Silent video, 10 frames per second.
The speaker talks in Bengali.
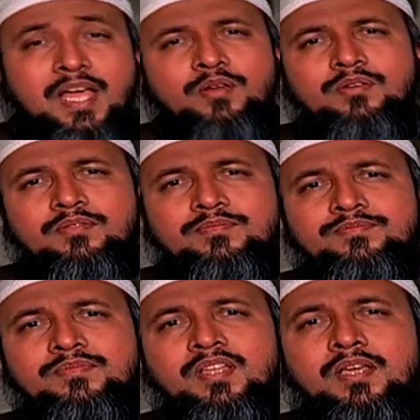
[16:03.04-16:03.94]
তার কারণ
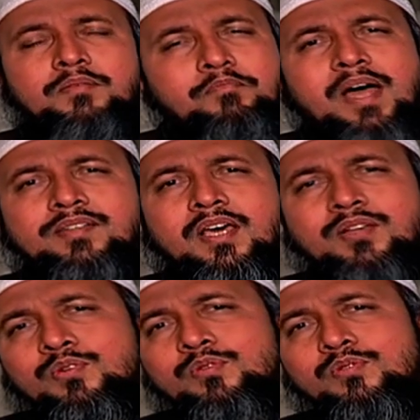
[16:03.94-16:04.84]

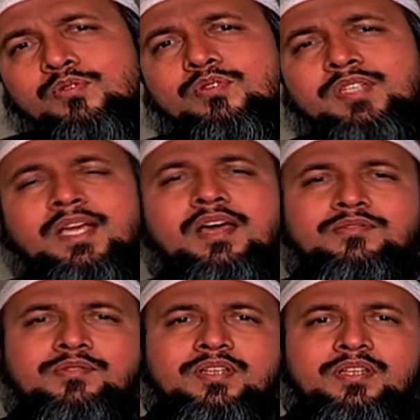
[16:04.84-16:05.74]
ভাষার সৌন্দর্য শেখার
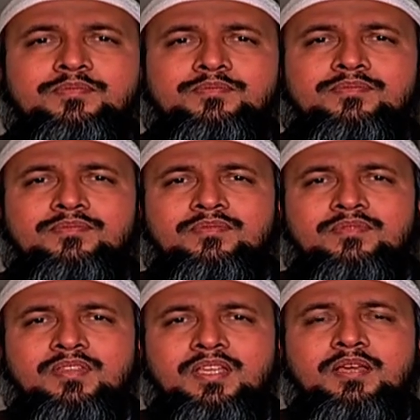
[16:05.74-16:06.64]
জন্যে
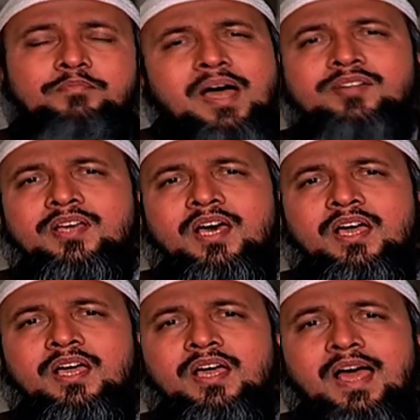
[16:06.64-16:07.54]
ভাষা
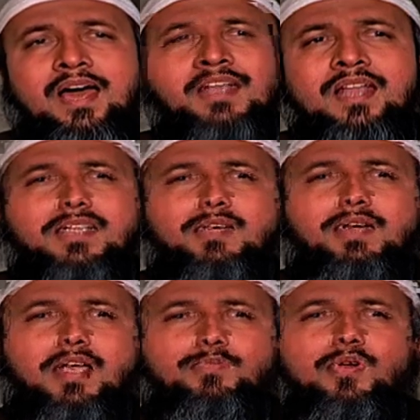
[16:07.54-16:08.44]
আল্লাহর
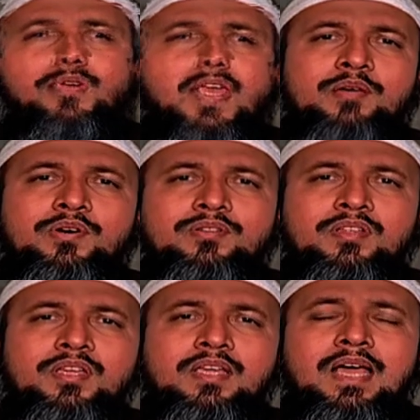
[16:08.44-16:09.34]
দেওয়া এক বড় নিয়ামত
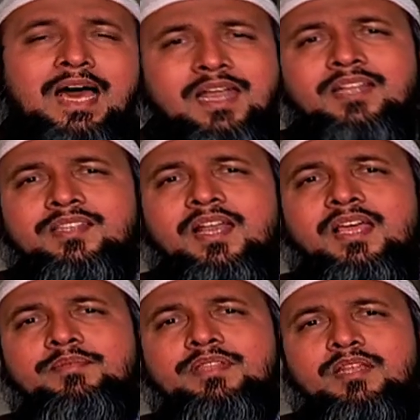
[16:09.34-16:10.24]
আল্লাহ
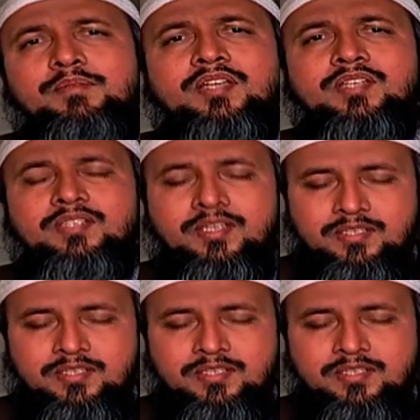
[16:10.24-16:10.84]
তালাই আমাদের এই ভাষা